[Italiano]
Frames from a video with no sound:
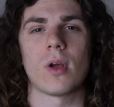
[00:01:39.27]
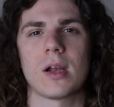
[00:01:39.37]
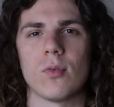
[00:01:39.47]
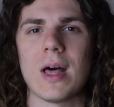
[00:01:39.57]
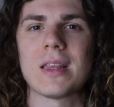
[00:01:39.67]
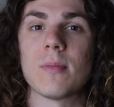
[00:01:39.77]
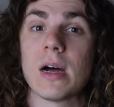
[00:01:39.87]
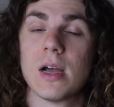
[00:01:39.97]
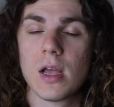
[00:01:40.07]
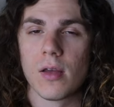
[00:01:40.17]
una cavolata, ma
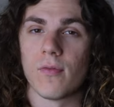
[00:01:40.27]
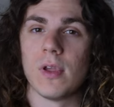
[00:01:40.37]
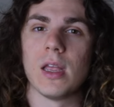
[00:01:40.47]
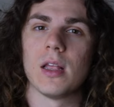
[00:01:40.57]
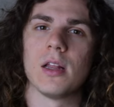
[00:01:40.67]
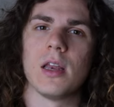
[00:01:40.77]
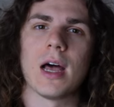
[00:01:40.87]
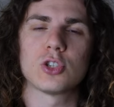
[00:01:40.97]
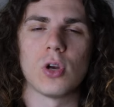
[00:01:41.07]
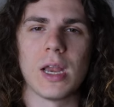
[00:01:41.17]
vi eh,
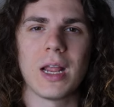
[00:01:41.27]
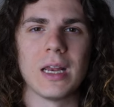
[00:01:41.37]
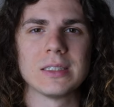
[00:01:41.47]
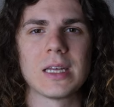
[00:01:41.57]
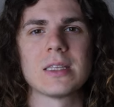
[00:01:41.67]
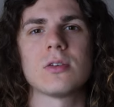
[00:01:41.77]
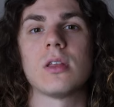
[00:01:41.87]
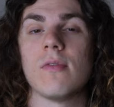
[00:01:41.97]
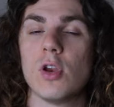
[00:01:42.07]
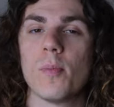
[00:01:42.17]
lascio il link in descrizione
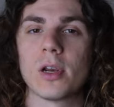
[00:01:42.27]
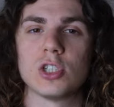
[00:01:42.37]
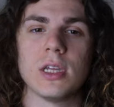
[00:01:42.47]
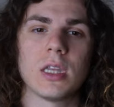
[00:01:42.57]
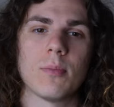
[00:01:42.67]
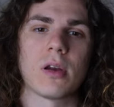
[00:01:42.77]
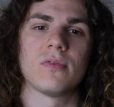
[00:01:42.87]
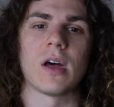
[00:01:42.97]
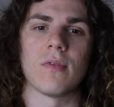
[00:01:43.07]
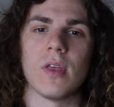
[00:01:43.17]
del video precedente per
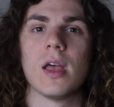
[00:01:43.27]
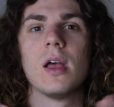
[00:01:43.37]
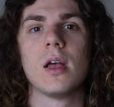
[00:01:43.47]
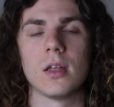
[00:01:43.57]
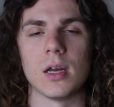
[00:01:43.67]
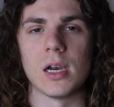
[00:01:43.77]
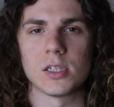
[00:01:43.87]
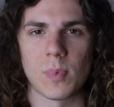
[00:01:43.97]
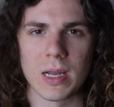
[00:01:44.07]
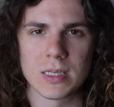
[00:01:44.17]
farvi eh, la
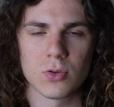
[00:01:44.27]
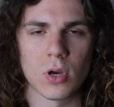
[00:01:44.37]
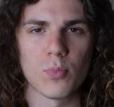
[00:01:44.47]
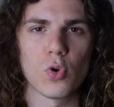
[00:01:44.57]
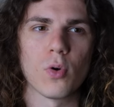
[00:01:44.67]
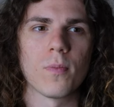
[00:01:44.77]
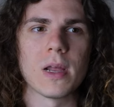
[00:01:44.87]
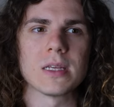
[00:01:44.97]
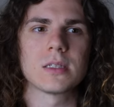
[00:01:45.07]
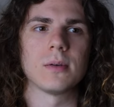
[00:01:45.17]
spiegazione più
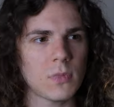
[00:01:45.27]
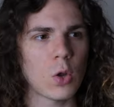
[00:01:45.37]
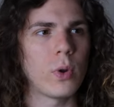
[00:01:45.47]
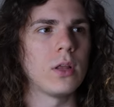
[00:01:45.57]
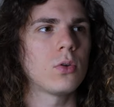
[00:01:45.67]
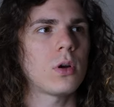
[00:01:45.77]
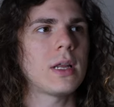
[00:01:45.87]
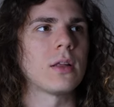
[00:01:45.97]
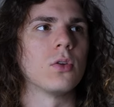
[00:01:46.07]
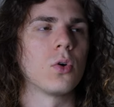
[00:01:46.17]
complessa. Quindi
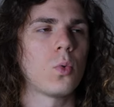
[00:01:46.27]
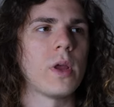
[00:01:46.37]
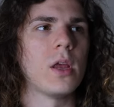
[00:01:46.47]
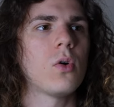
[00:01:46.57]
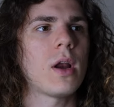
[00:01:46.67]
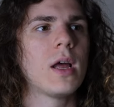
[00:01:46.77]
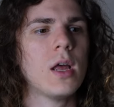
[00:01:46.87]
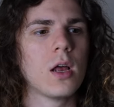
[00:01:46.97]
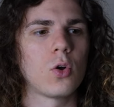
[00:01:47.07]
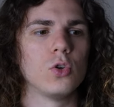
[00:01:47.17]
tornando qui e ora,
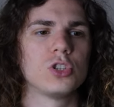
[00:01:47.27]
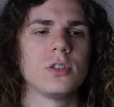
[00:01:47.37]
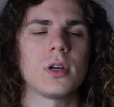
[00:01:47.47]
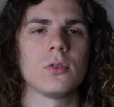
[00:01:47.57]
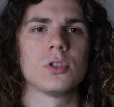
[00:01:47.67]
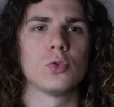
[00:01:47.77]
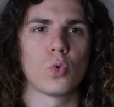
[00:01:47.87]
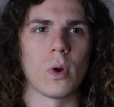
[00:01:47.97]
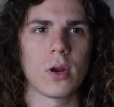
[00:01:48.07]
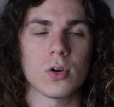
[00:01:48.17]
concentrandosi su
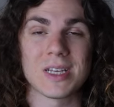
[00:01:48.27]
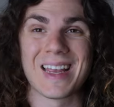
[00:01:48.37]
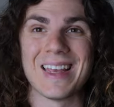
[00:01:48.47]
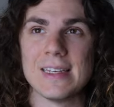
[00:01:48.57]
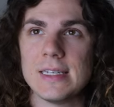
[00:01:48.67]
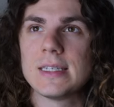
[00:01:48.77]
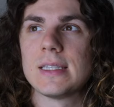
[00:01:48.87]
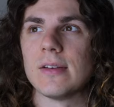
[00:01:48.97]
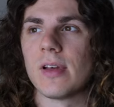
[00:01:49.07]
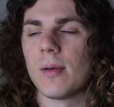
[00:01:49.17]
qualcosa che
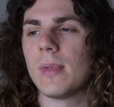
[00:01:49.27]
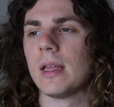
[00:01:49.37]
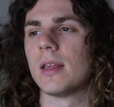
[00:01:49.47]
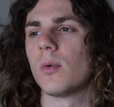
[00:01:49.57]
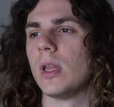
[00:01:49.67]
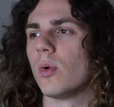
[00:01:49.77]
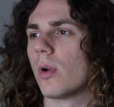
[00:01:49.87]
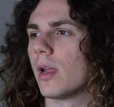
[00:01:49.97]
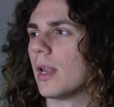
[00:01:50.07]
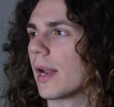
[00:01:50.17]
esiste veramente, quindi
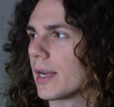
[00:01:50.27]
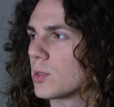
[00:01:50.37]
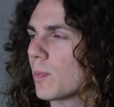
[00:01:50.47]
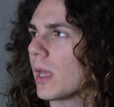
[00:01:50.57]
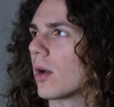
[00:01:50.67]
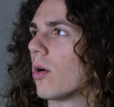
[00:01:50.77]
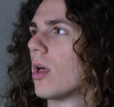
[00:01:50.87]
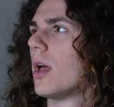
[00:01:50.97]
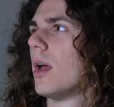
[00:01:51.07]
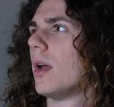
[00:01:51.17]
il respiro.
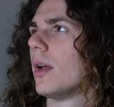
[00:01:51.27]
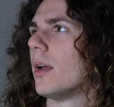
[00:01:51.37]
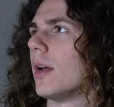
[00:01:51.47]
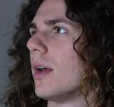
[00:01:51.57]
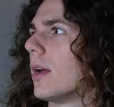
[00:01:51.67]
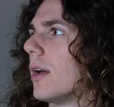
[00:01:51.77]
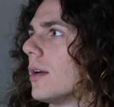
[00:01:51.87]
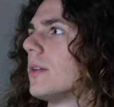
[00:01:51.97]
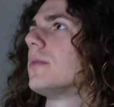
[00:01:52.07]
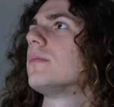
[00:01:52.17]

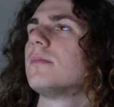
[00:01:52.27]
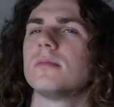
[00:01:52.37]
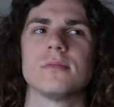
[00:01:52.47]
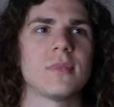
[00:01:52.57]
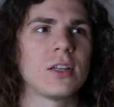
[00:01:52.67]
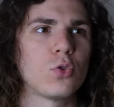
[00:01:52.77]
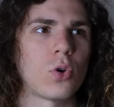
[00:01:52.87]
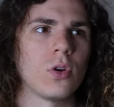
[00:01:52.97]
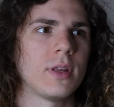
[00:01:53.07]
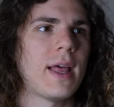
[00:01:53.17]
Eh,
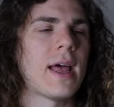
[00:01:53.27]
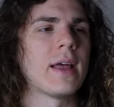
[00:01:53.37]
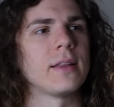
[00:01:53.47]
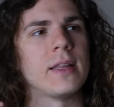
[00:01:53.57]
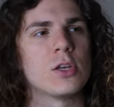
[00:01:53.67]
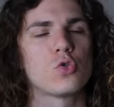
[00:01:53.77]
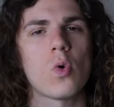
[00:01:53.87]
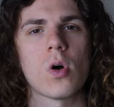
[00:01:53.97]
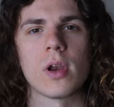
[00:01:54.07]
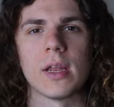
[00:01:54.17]
attorno a te, dei
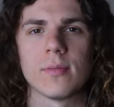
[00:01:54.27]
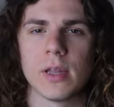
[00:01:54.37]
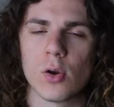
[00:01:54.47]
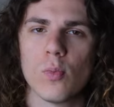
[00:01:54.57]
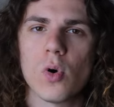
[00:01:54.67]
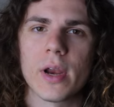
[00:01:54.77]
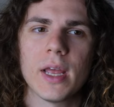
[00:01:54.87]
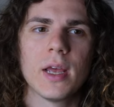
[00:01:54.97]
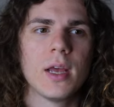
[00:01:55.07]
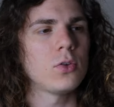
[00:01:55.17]
suoni, dei
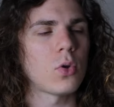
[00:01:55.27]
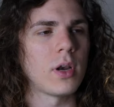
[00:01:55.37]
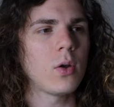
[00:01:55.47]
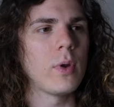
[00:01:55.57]
rumori, torni